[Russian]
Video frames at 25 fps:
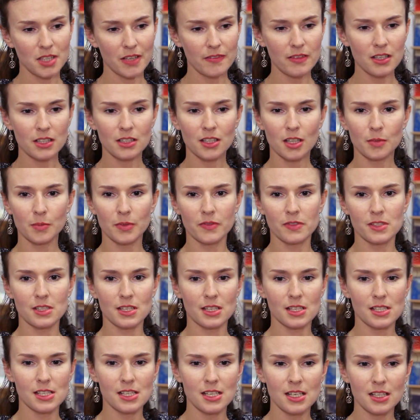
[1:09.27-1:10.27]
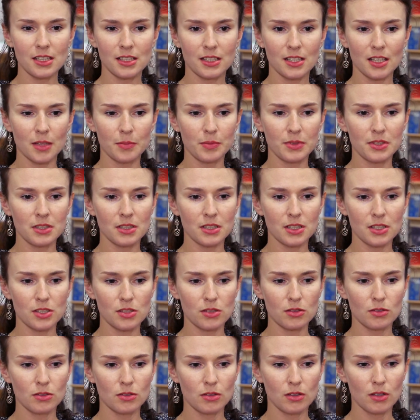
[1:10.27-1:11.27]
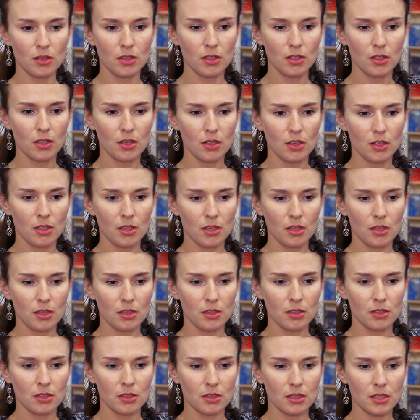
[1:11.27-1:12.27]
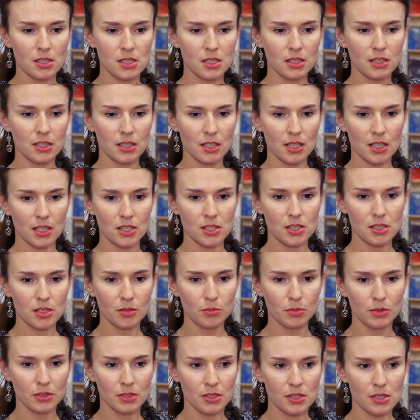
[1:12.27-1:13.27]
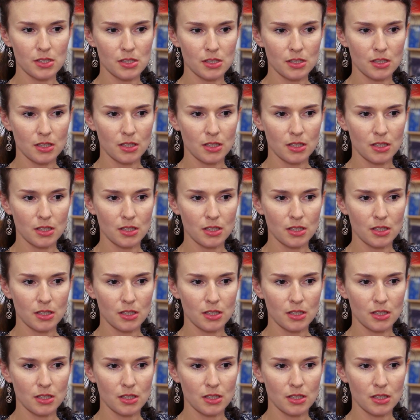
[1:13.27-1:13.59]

наверное, я повзрослела, я поняла, что где-то я ошиблась.